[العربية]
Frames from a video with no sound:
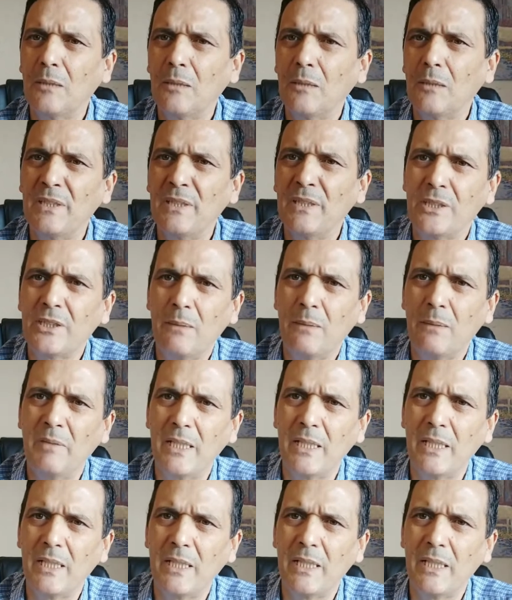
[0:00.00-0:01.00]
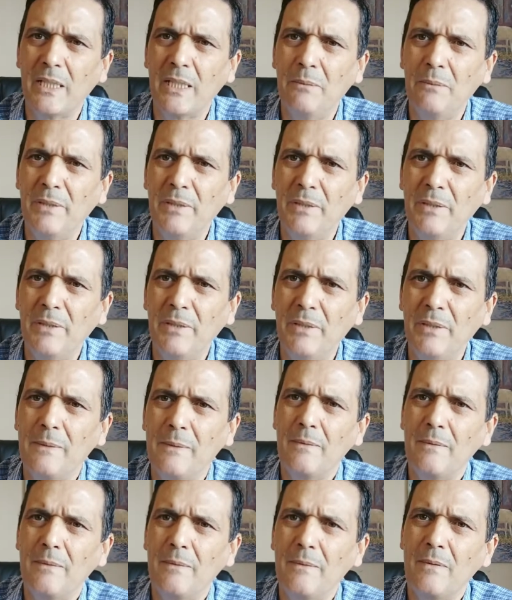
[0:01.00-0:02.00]
المغربي
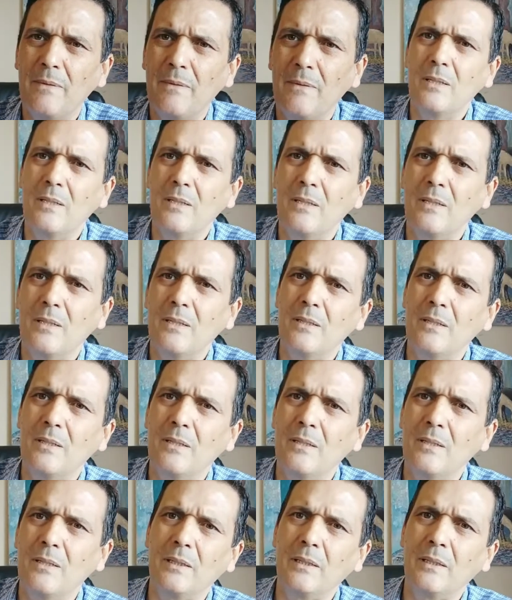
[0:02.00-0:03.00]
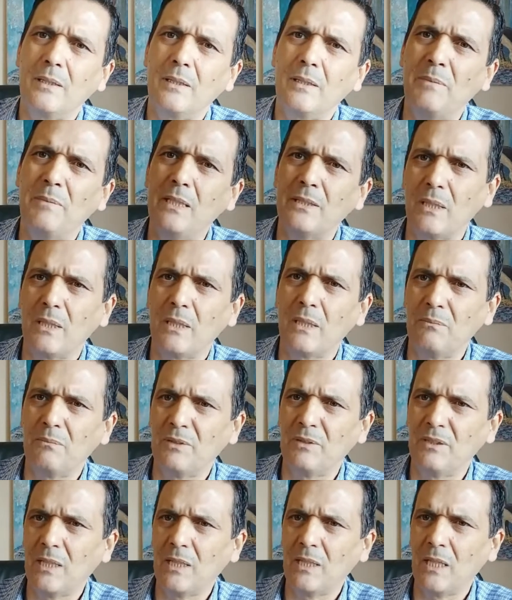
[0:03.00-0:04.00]
كيبان لي الصور
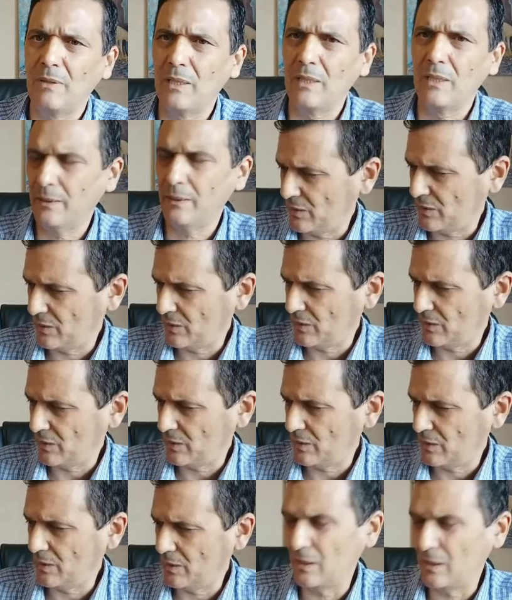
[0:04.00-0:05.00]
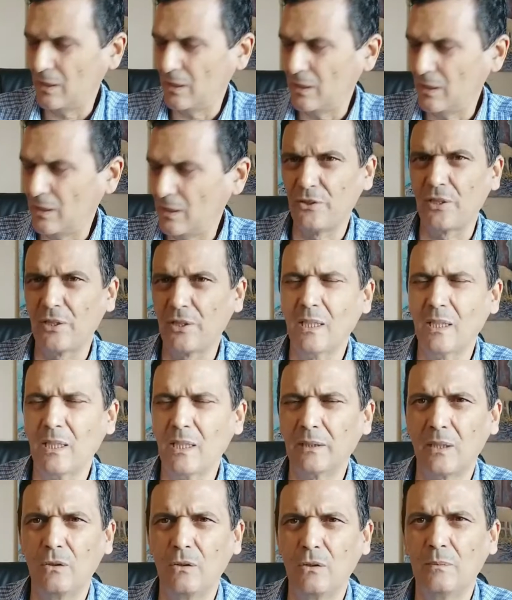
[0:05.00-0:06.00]
مضطربه الا جات على
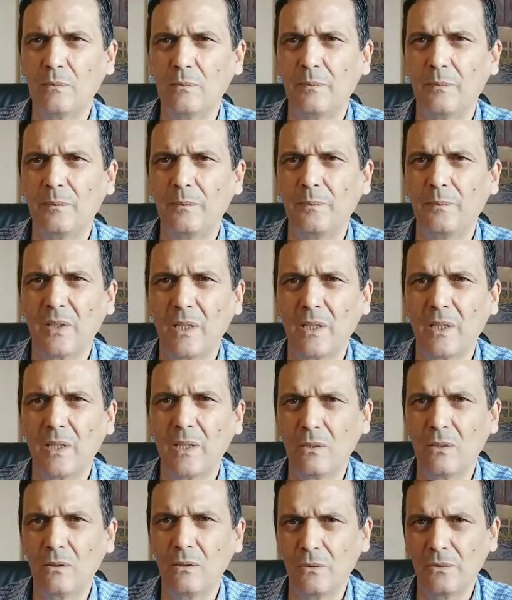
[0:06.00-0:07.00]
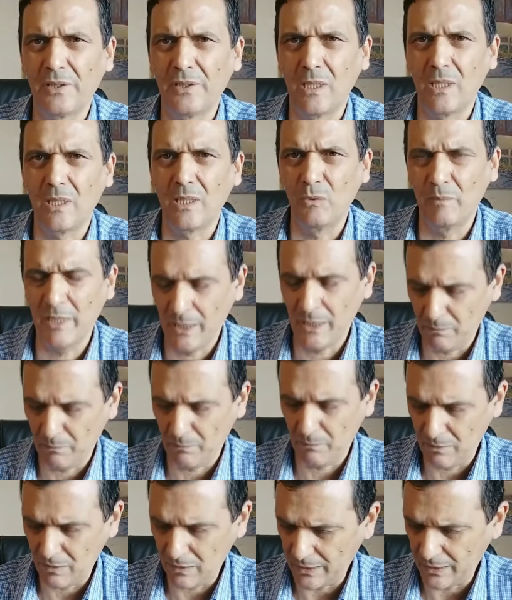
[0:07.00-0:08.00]
خاطركم حاولوا تساهموا معنا
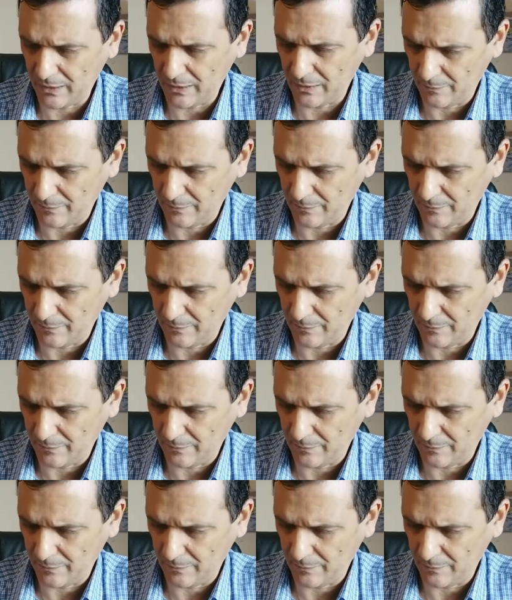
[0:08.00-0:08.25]
باللايك